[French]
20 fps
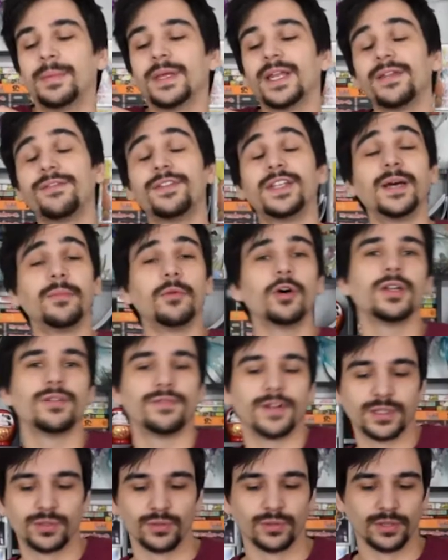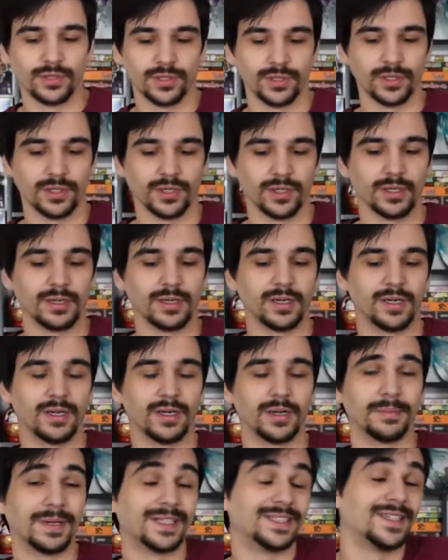bien évidemment, il va donc
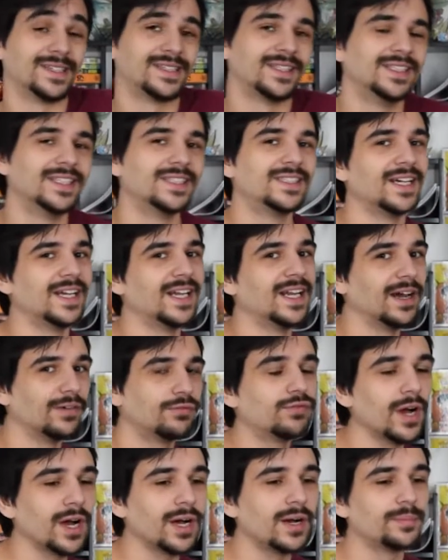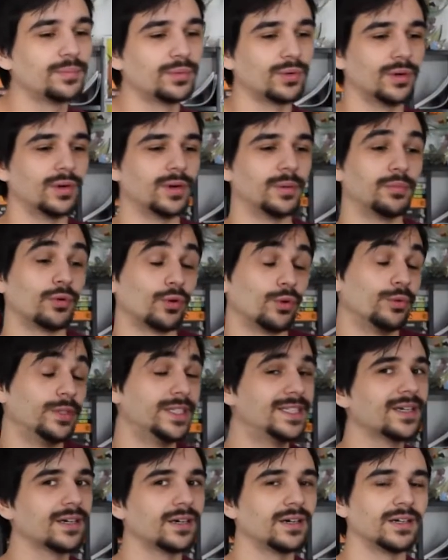euh, bah, décider d'aller la voir hein, euh, pour, lui
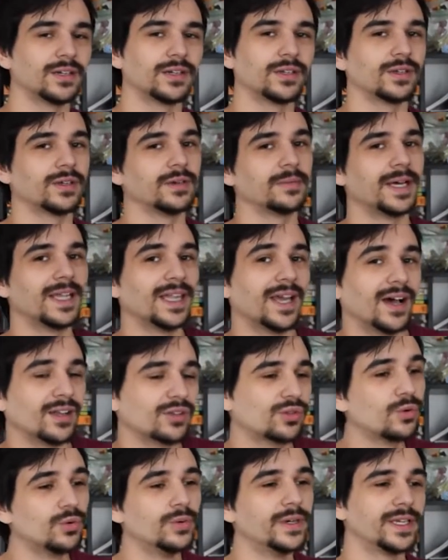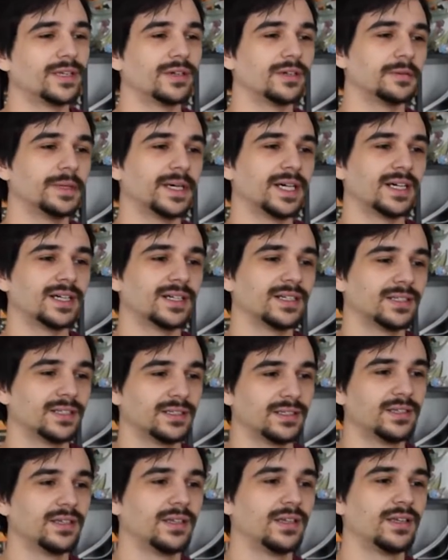dire qu'il bah, y a un trou et que bah,
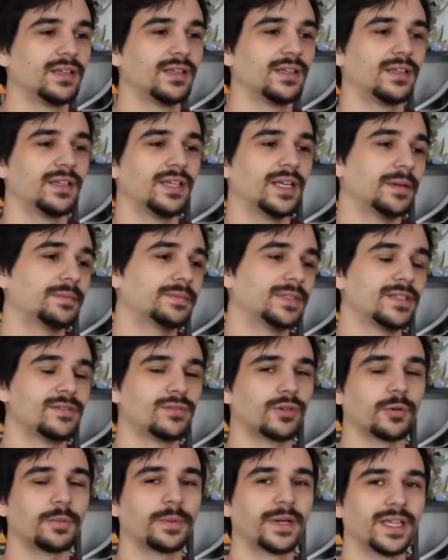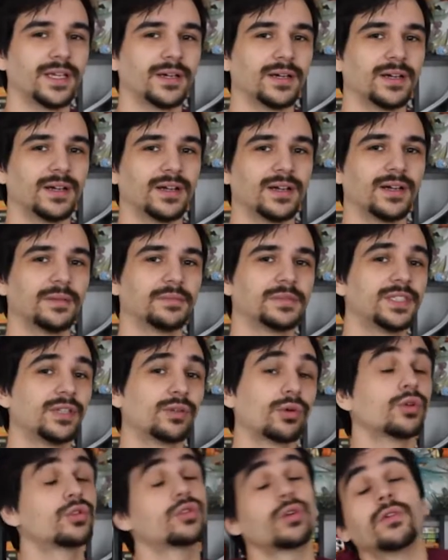il a peut-être surpris un, petit
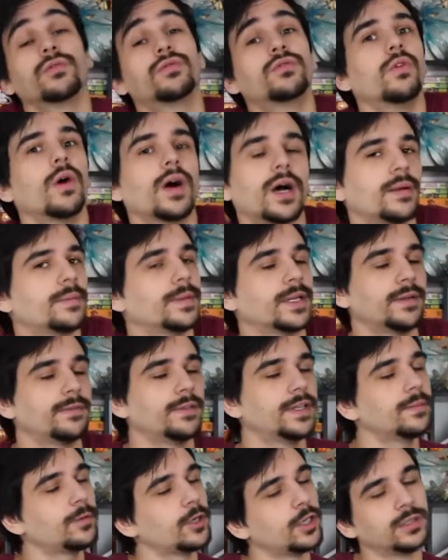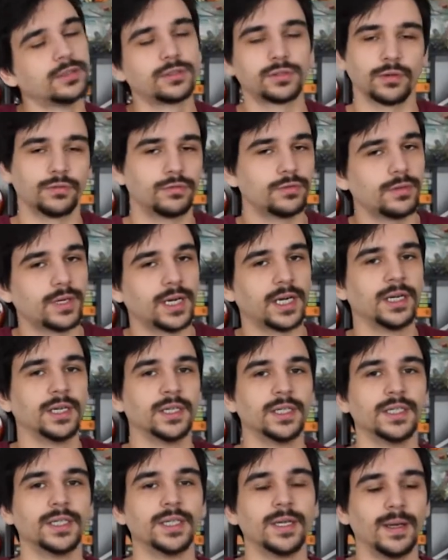truc sans le vouloir, hein, bien évidemment, sans le vouloir.
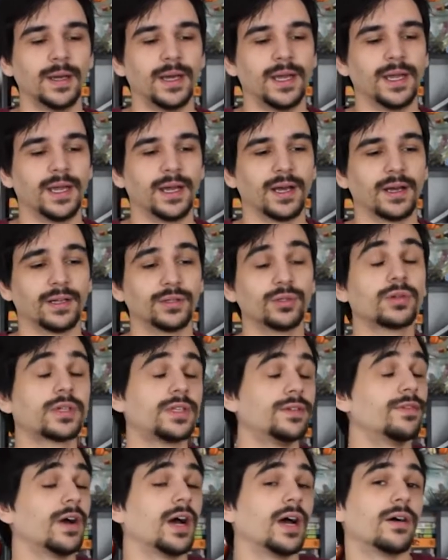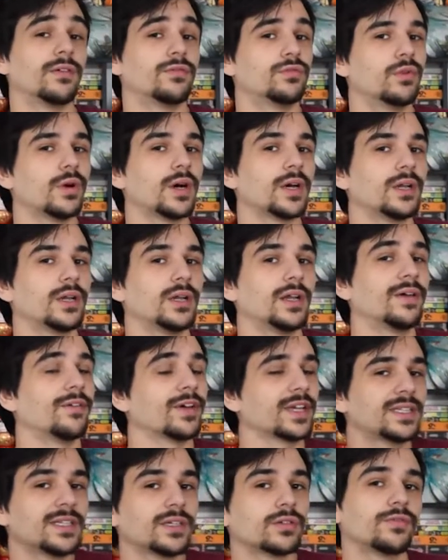Et donc il va vouloir
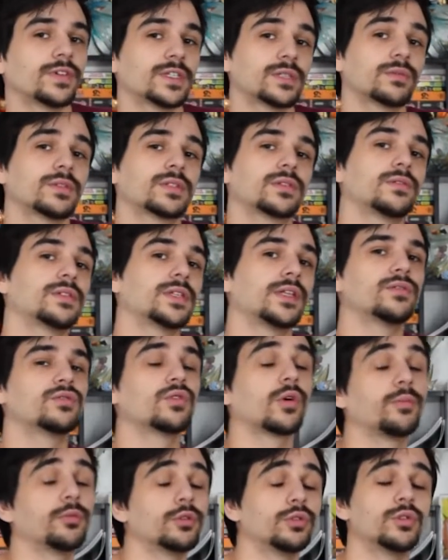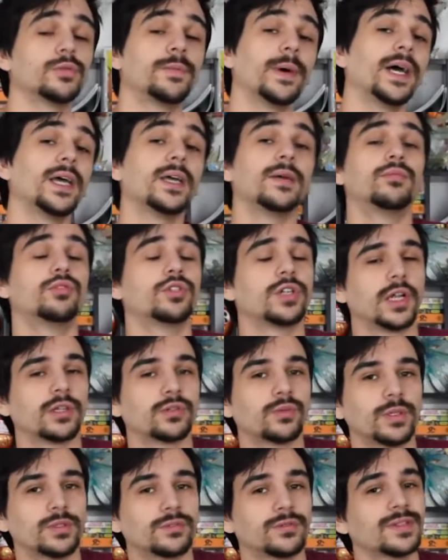l'avertir de façon à ce que ça ne surproduise pas et boucher le
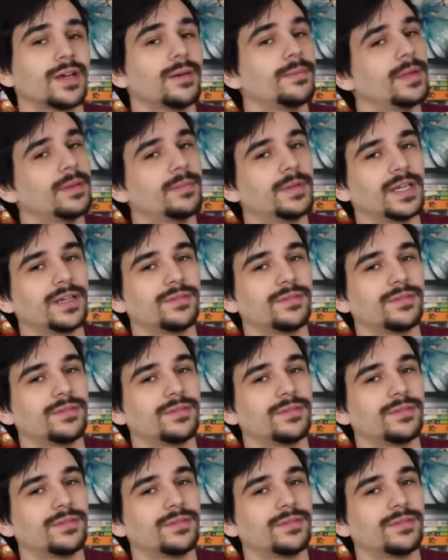trou et tout ça, mais bien